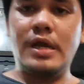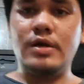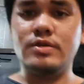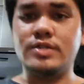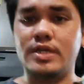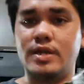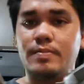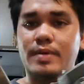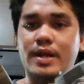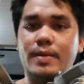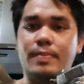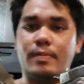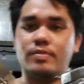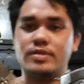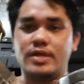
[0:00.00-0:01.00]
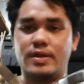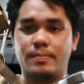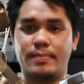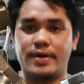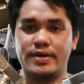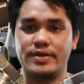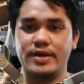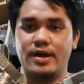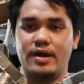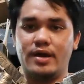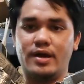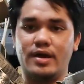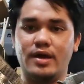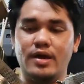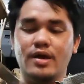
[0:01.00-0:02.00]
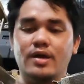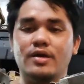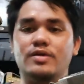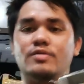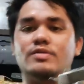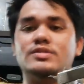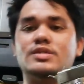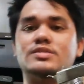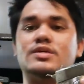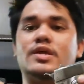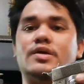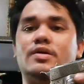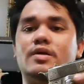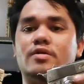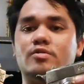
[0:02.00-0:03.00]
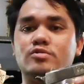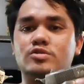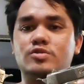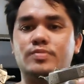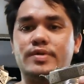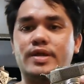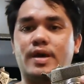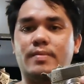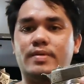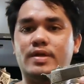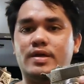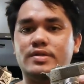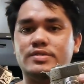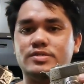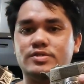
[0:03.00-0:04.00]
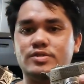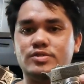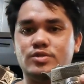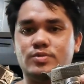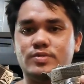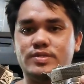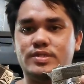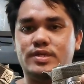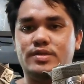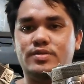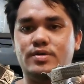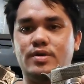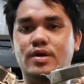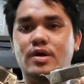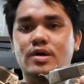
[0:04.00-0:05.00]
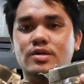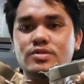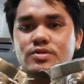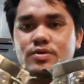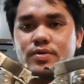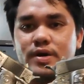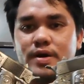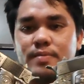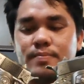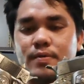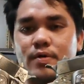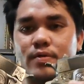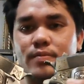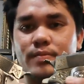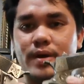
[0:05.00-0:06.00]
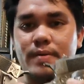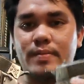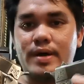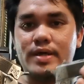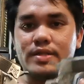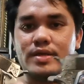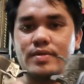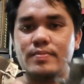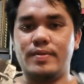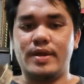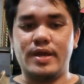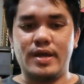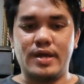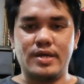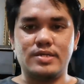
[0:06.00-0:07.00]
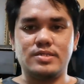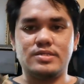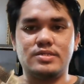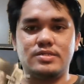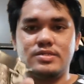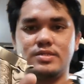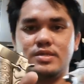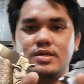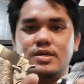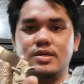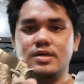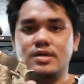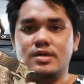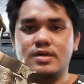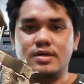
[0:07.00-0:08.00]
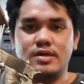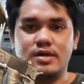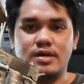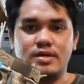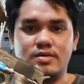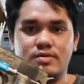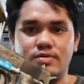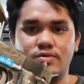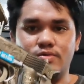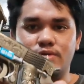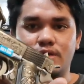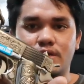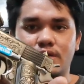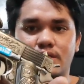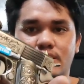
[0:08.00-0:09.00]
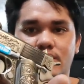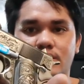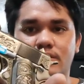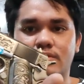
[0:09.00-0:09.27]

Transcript: Yung isa nabili papunta ng Paranaque. Yung isa sa regular customer namin na si Sir Joey C no? So, ayan po. Para makita nyo parehas. Ayan yung unit.